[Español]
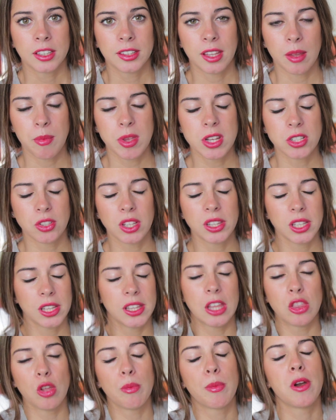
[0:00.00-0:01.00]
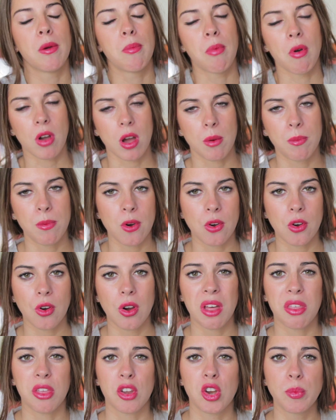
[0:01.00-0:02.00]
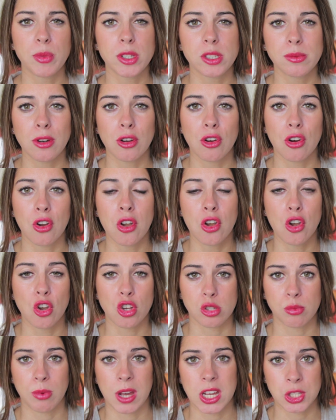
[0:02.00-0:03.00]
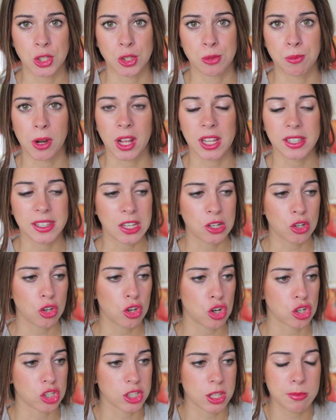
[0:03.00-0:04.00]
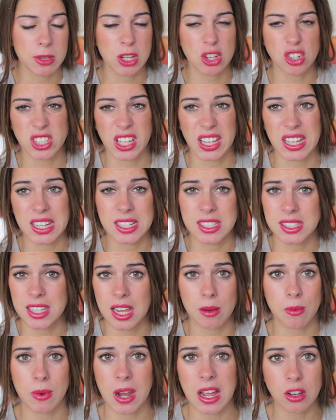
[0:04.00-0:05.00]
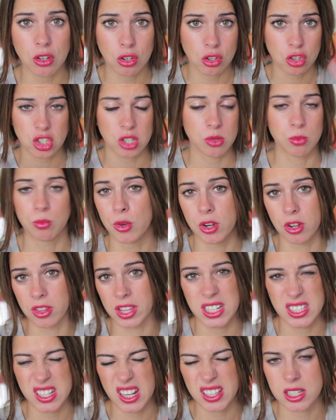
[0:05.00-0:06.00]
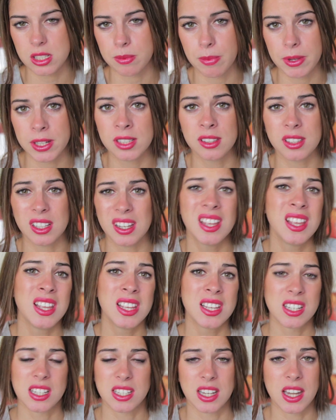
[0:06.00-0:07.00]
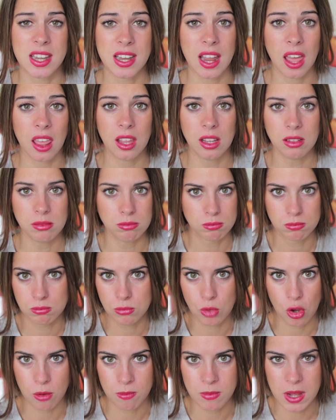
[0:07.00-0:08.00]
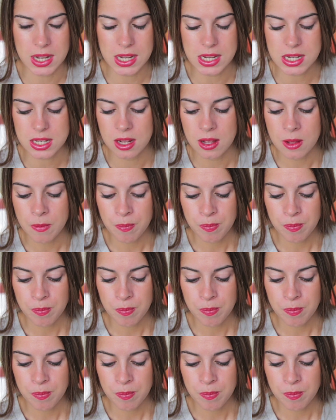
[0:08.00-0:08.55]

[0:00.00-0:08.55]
también estoy intentando, pero poco a poco, hacer lo mismo con los vasos, porque tengo los típicos de cristal blancos, bueno, de cristal transparente sin nada, normales,